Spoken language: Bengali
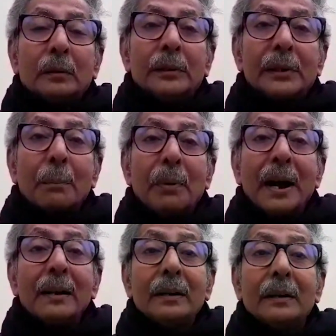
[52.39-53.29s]
রিজার্ভ
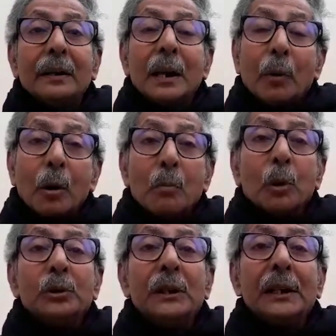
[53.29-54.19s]
ব্যাংক এবং
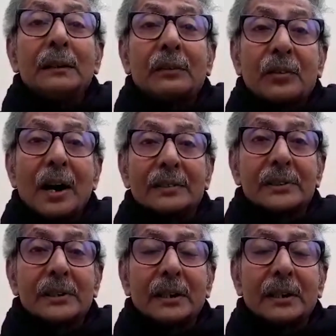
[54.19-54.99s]
মন্দিরের ট্রাস্ট